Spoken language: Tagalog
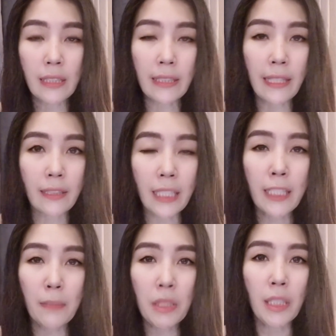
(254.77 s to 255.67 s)
like
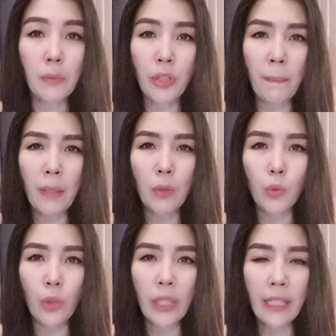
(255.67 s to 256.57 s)
gagamitan mo ng
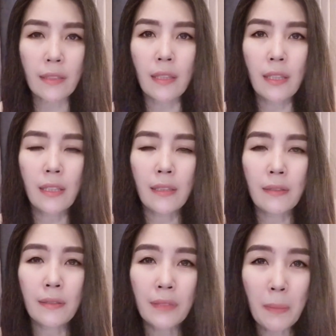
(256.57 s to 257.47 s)
pangungulit,
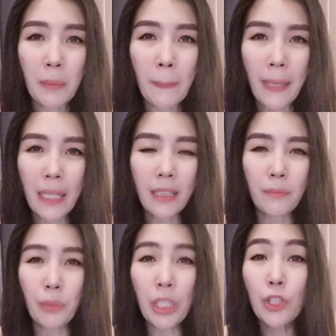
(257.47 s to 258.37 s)
'di ba? Parang
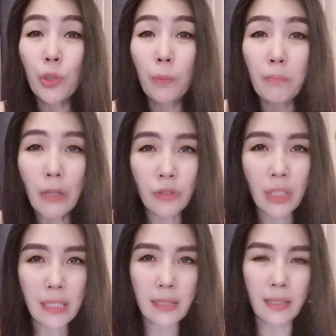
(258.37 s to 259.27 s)
breach of
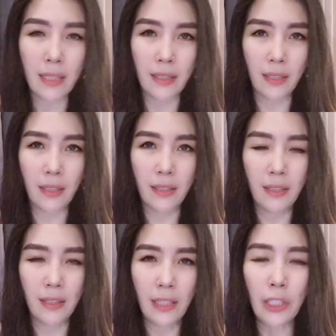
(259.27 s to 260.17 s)
boundaries na 'yan eh.
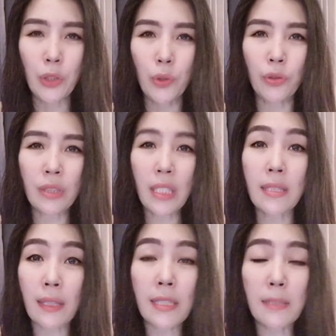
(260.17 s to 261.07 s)
Yung
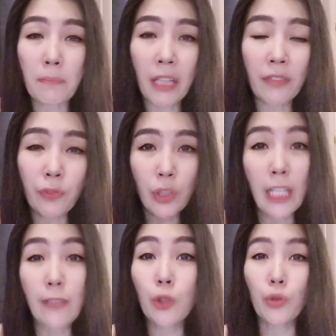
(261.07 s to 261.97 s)
disrespectful
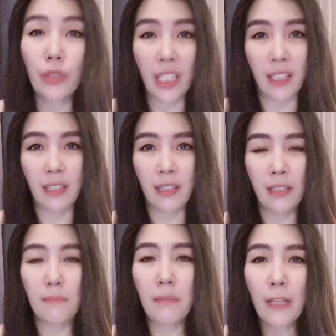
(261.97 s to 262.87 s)
nandoon na eh.
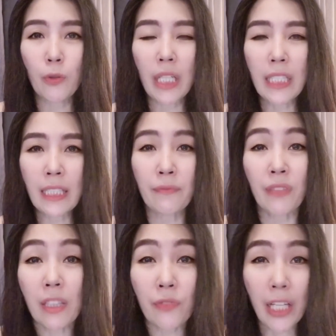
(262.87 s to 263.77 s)
Meron ka nang
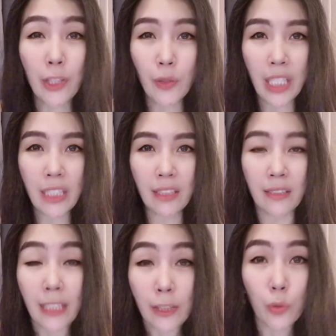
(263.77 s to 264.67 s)
binaviolate
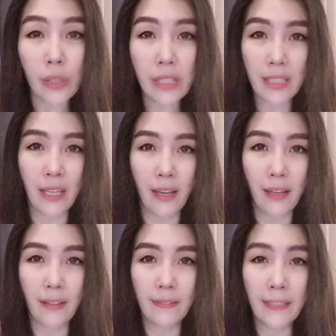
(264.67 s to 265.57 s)
na rules niya
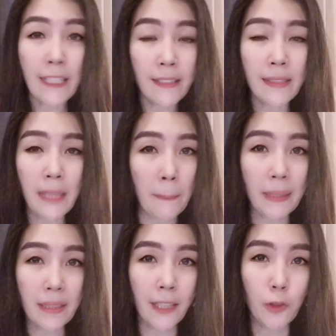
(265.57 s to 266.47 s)
na hindi dapat
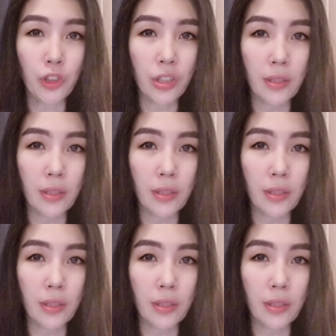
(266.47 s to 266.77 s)
ganun.